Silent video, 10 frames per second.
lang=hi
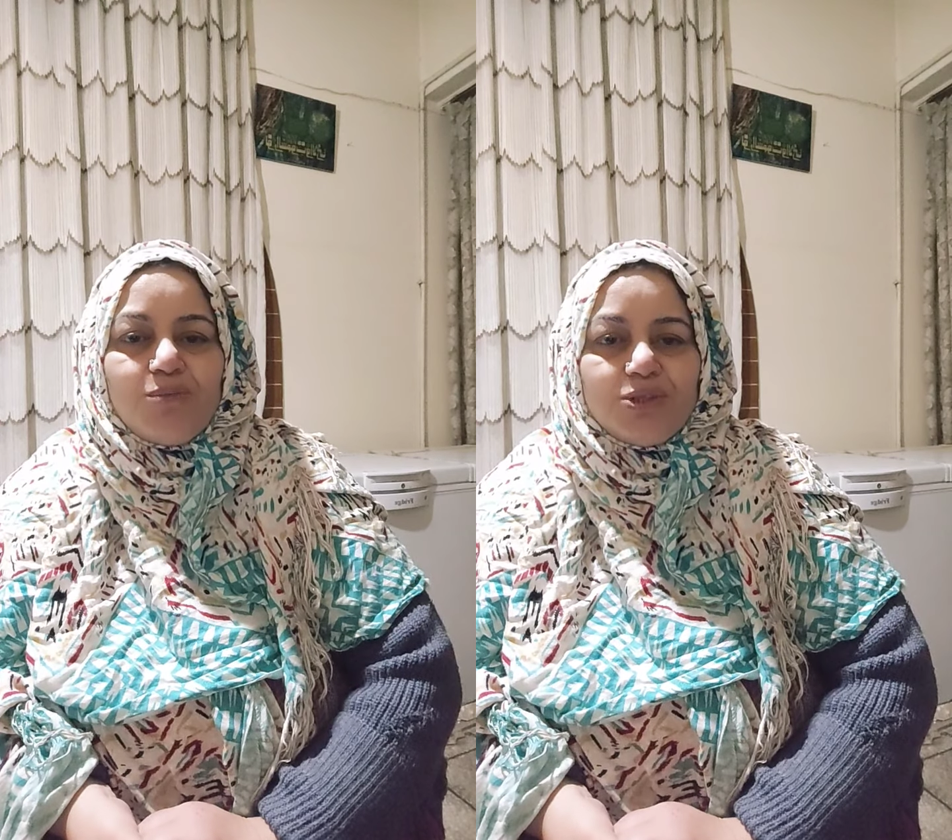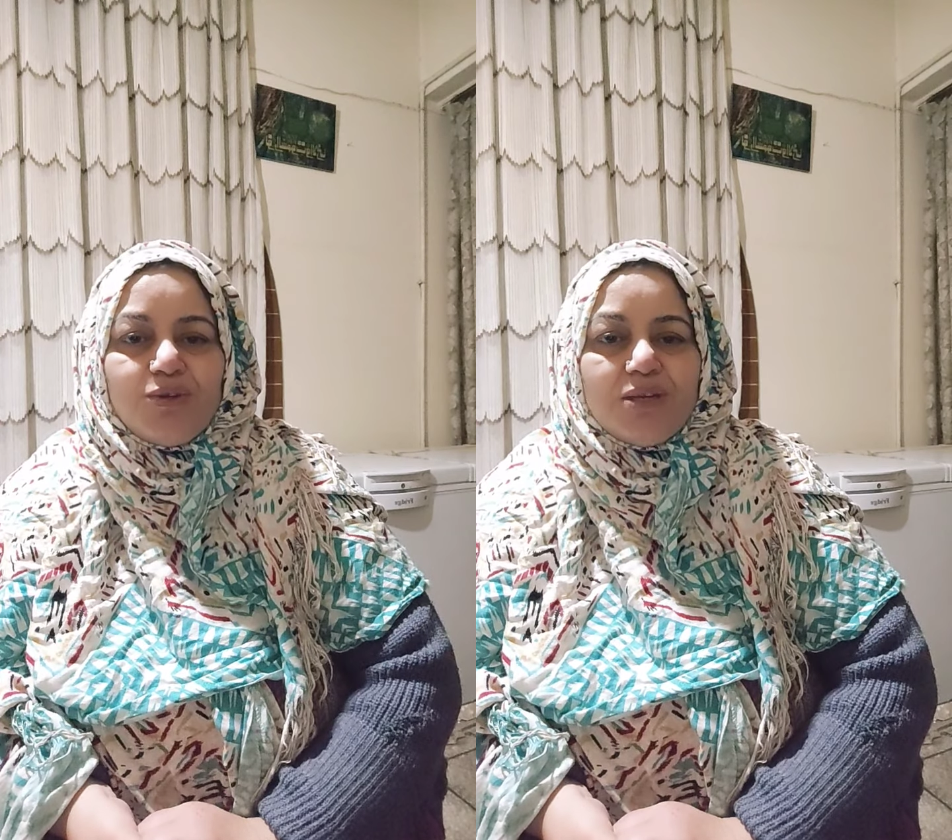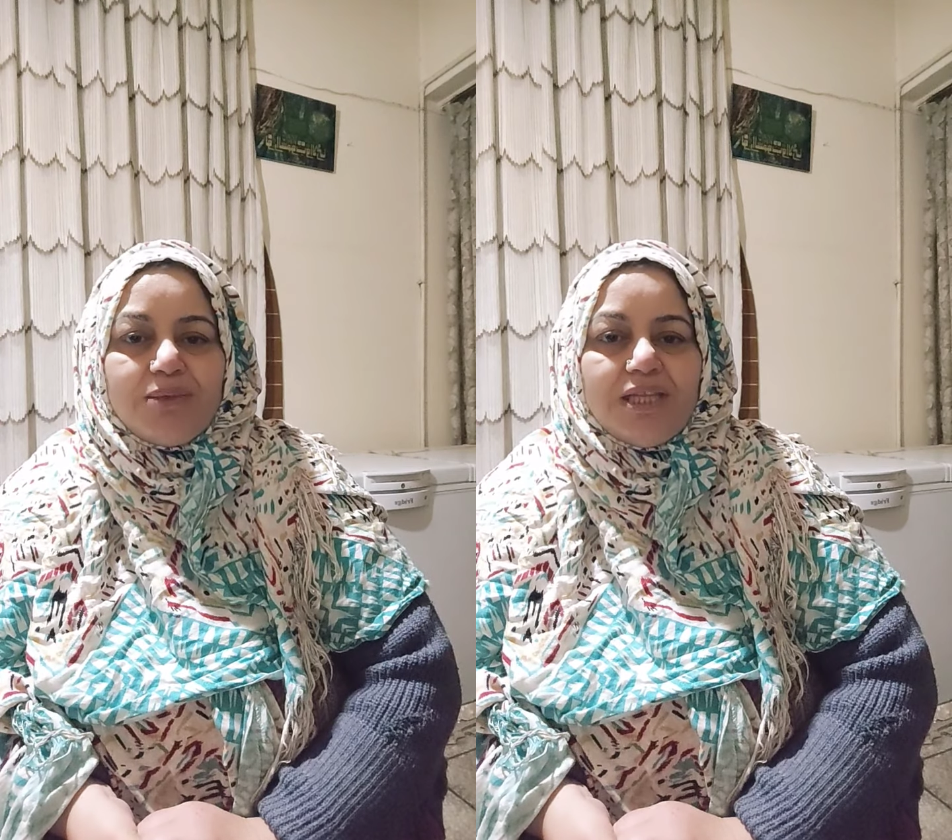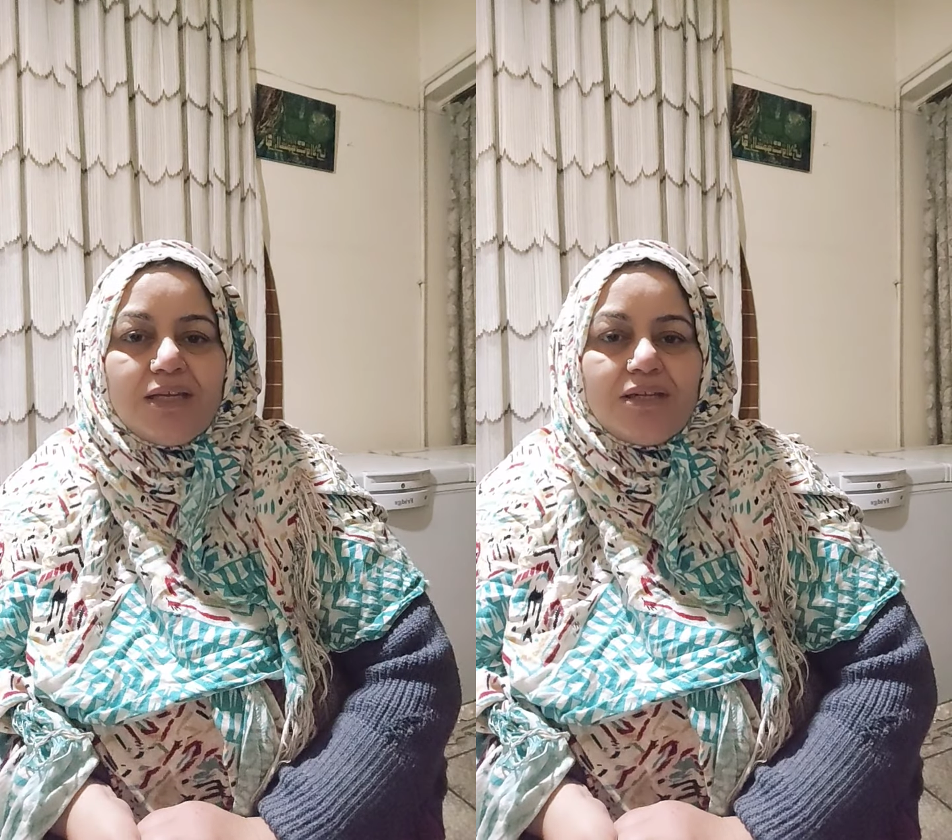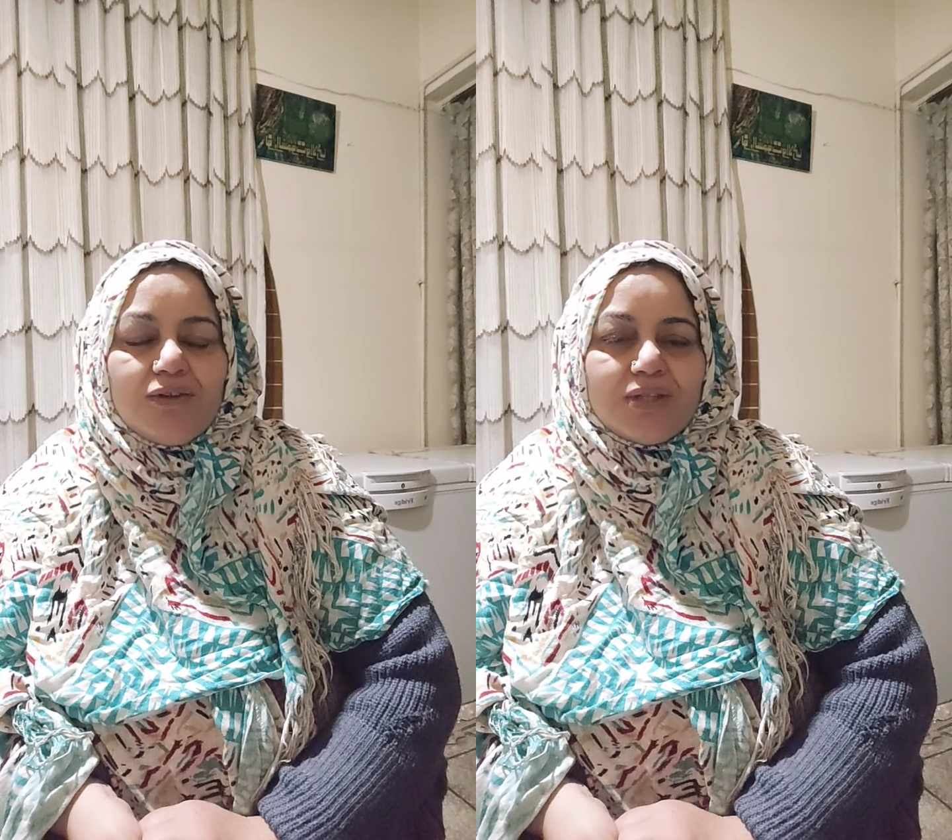मुझे उन्हें भी
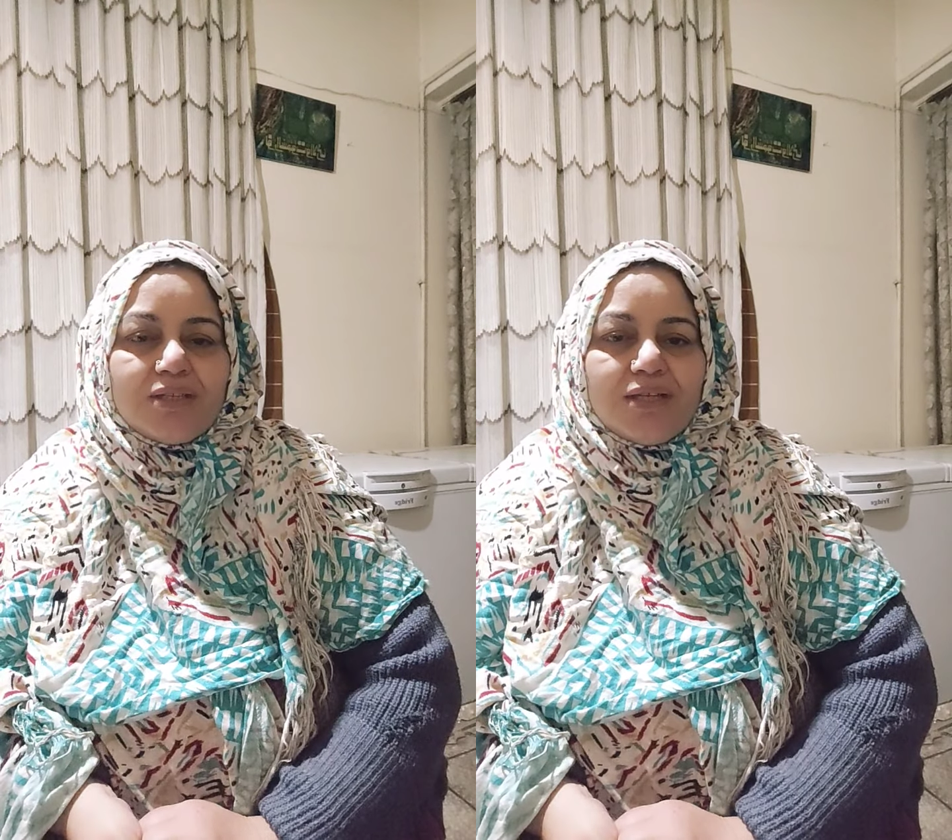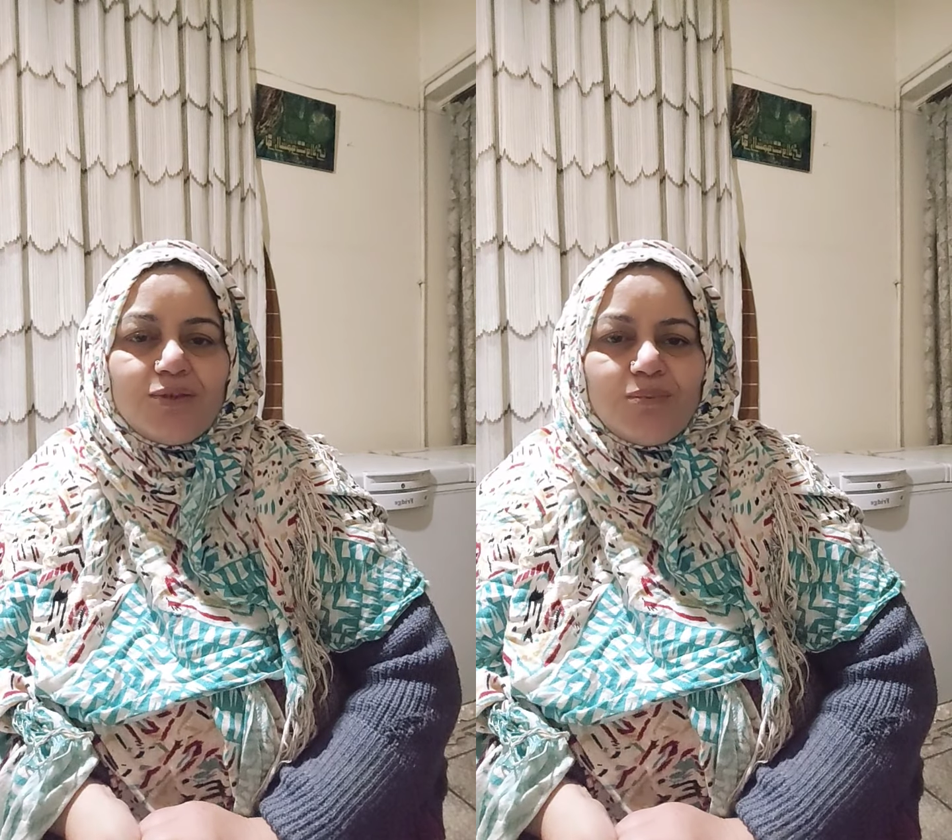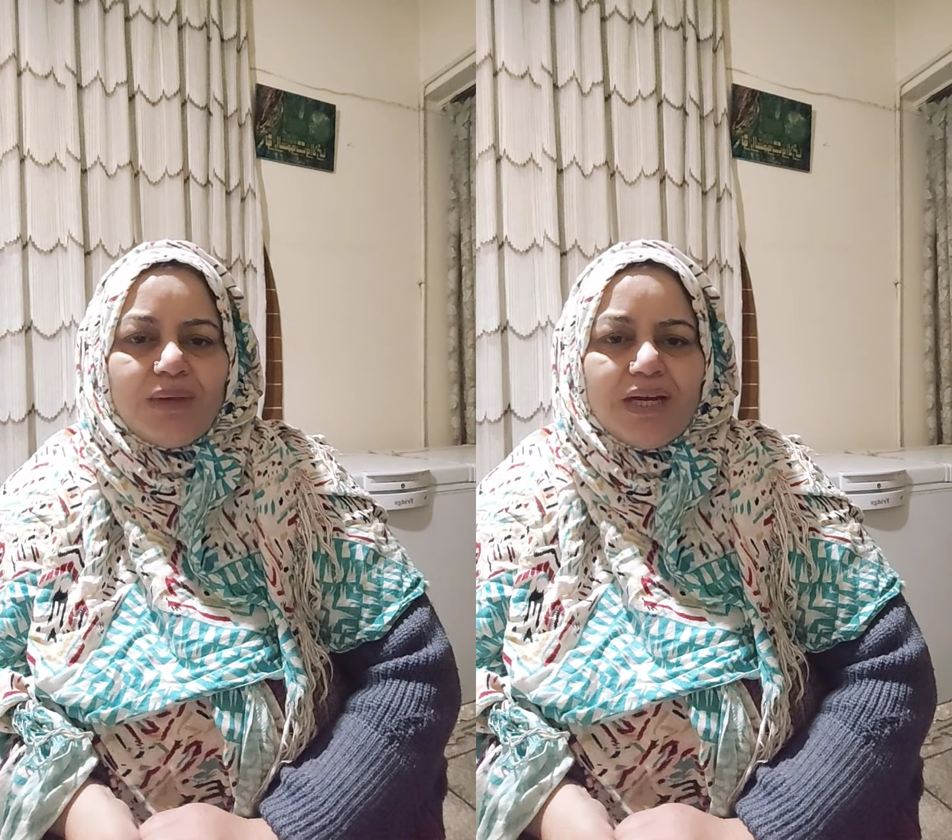देखना होता था तो